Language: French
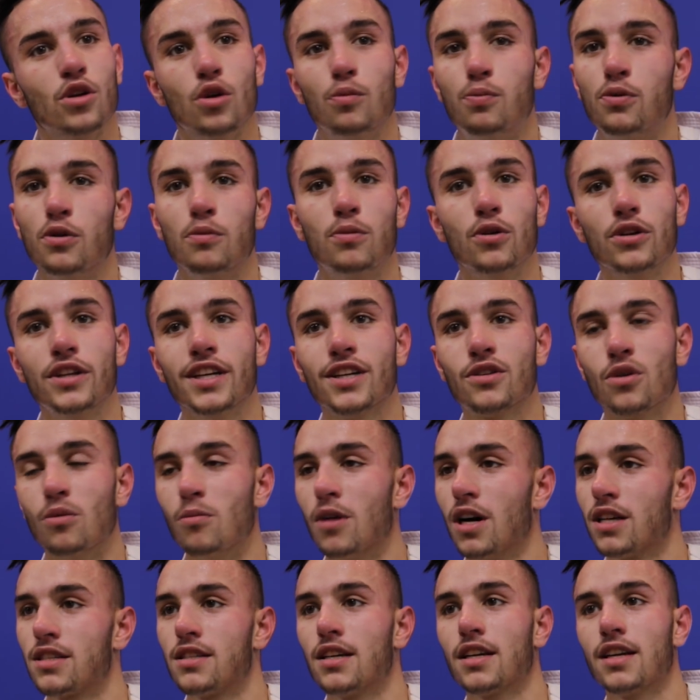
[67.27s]
le plus beau des
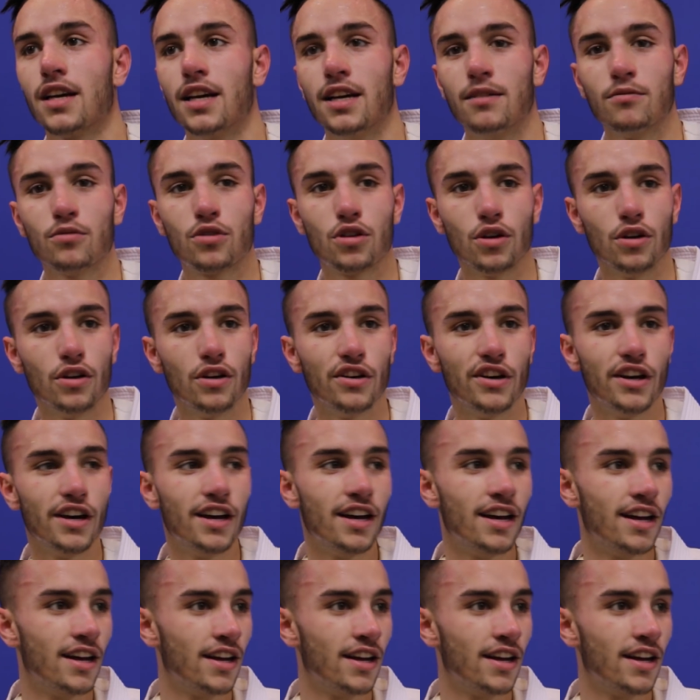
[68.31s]
combats, c'est quand même que,